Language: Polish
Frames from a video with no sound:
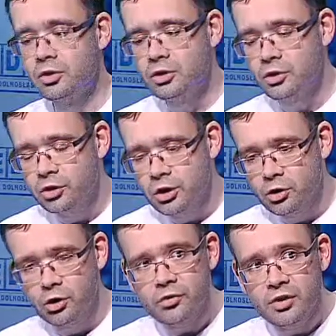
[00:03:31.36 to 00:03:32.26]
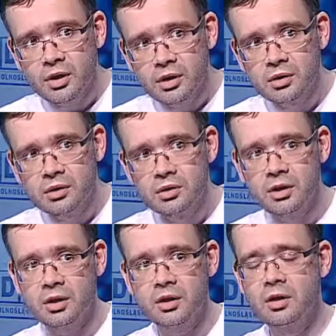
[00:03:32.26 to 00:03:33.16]
i to nie do końca
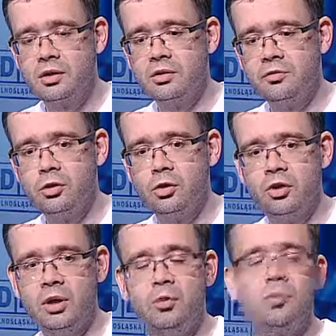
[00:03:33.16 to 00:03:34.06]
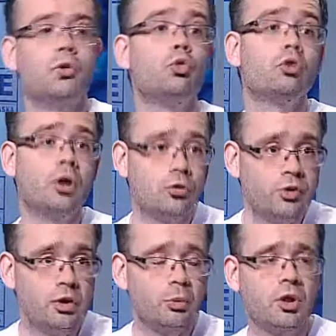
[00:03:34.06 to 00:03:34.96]
tak e, wygląda, bo już te
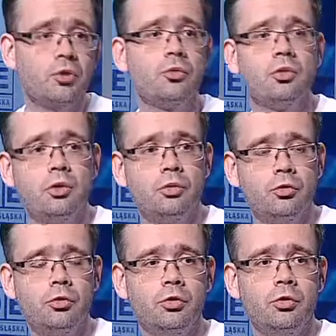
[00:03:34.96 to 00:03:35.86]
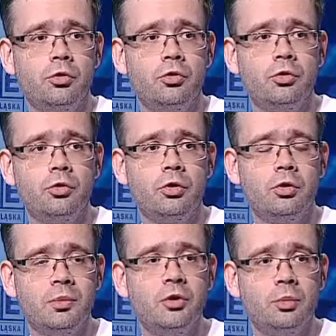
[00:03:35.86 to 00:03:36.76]
oceny pokazują, że
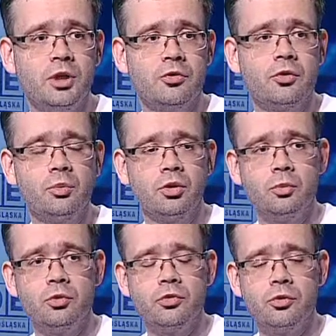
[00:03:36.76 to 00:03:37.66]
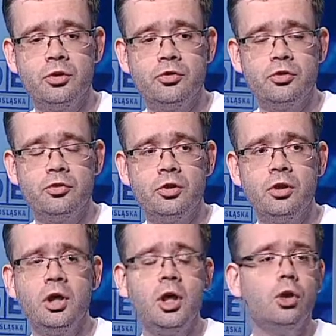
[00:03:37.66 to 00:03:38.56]
e, mieliśmy rację podejmując tą
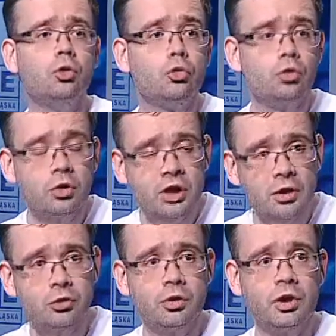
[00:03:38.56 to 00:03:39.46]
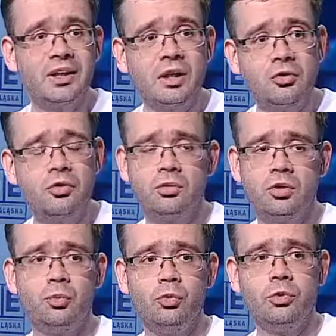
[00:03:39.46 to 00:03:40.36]
decyzję. Już to także analizy,
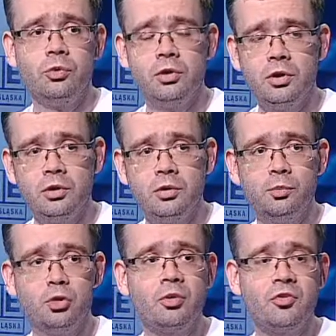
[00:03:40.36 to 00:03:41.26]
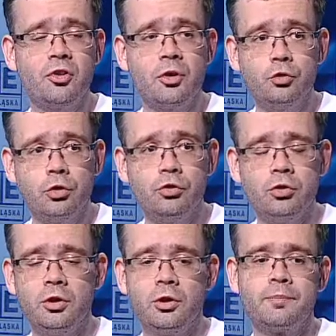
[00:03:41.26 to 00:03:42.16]
które były e, przeprowadzane
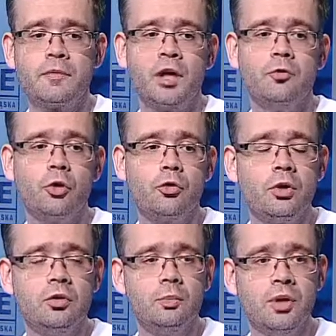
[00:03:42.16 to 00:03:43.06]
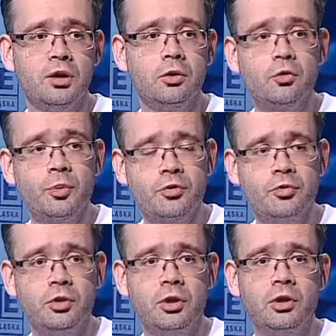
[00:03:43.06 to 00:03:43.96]
wcześniej. Wrocław ma tą
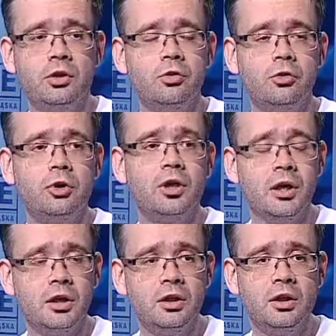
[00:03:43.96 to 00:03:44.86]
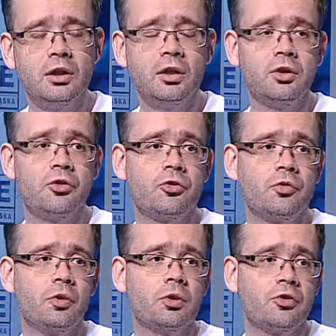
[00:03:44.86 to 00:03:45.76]
specyfikę, że rynek jest
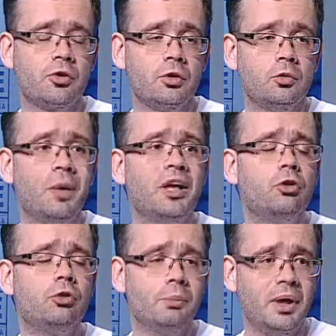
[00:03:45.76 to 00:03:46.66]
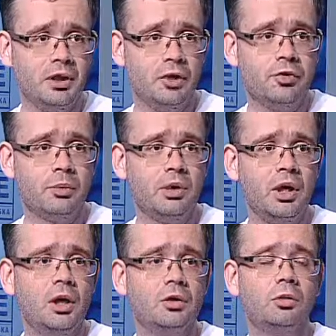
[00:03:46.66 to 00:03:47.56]
swego rodzaju magicznym magnesem.
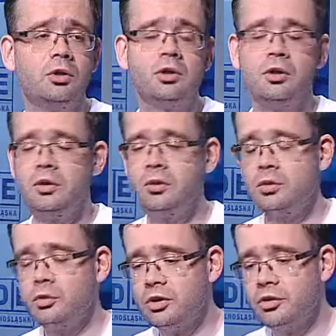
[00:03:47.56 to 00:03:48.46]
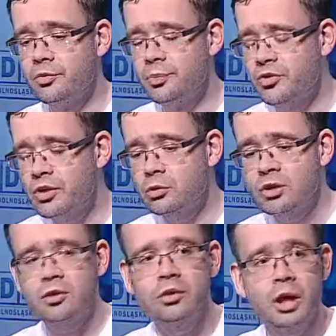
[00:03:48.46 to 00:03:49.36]
Który, który, bez względu
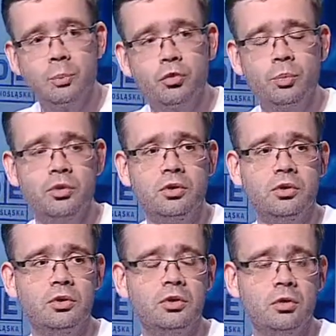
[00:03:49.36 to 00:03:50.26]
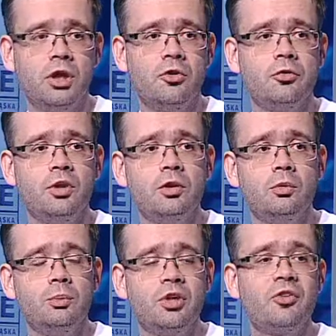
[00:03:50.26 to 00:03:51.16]
na to, jak byśmy organizowali
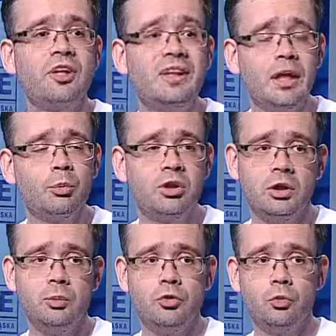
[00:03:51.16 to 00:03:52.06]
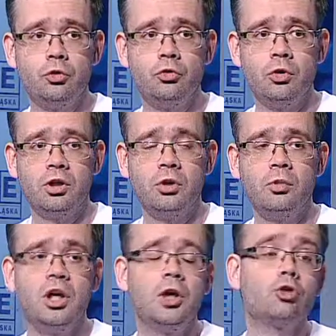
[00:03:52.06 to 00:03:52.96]
tą imprezę, i tak by tych kibiców
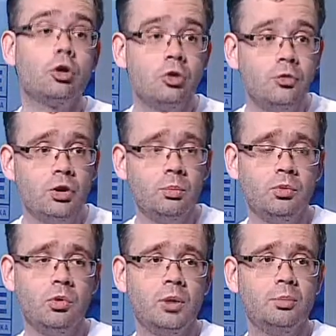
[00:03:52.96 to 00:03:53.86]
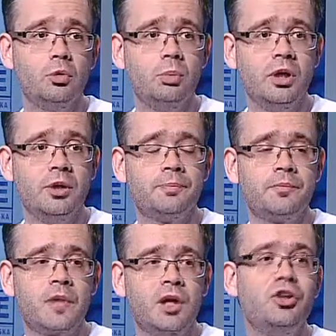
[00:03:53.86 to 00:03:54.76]
przyciągał, czego dowodem była próba
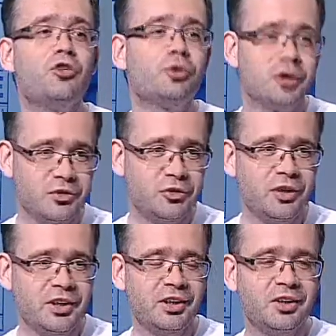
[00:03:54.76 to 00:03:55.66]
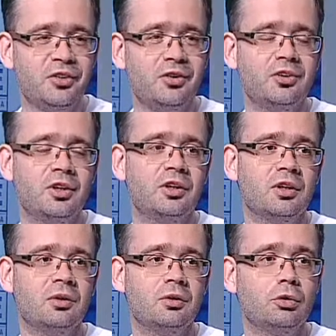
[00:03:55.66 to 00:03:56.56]
niezorganizowania y,
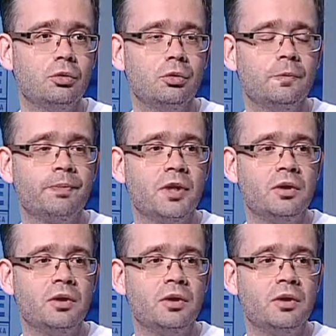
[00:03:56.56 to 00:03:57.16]
jednego roku